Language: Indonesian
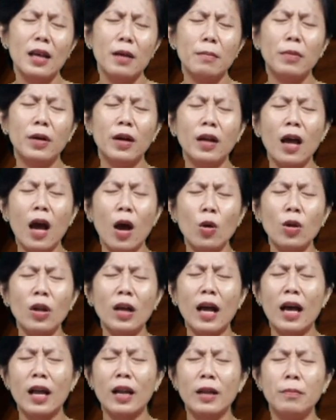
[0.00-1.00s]
bergaul
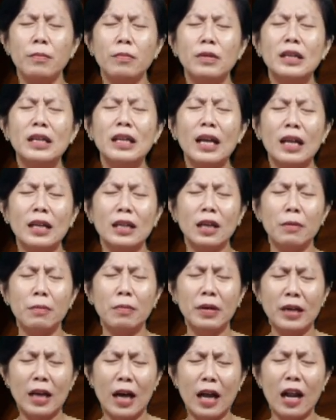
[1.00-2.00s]
karib dengan
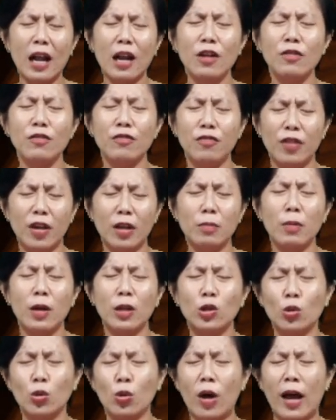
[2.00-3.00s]
kebenaran
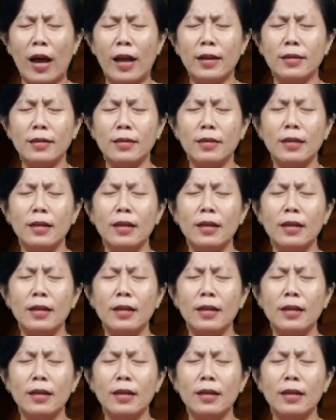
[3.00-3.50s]
firman Tuhan.